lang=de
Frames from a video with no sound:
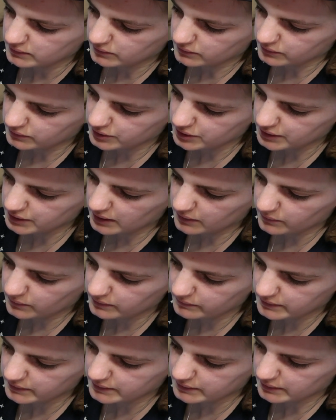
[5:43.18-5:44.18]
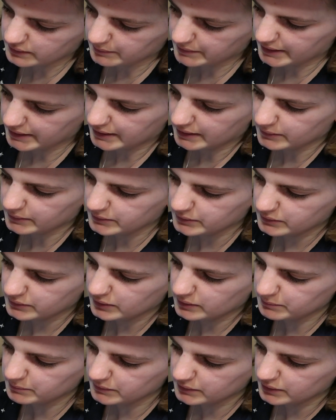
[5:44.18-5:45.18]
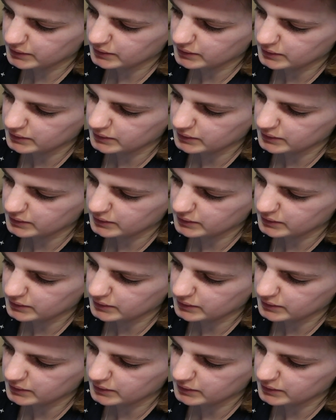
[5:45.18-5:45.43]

Und schauen, was dabei rauskommt.